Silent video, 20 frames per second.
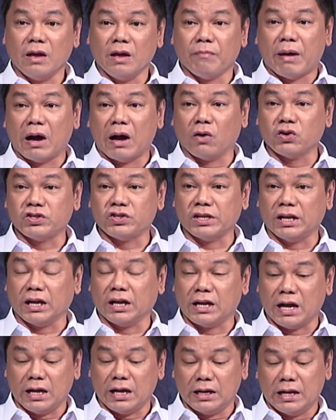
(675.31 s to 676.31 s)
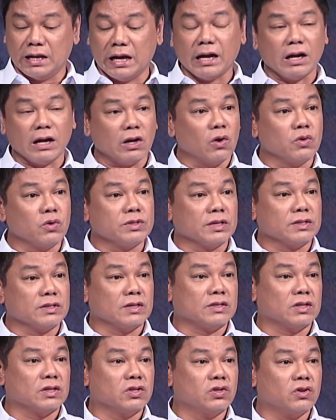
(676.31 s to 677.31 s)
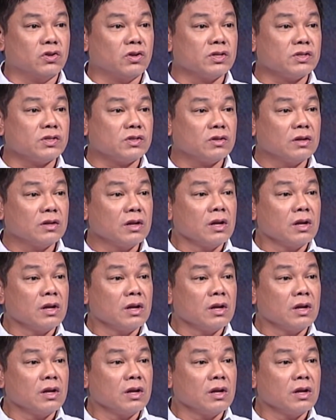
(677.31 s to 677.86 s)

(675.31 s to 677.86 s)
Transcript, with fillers: Bago siya nagkaanak, close na siya sa Diyos.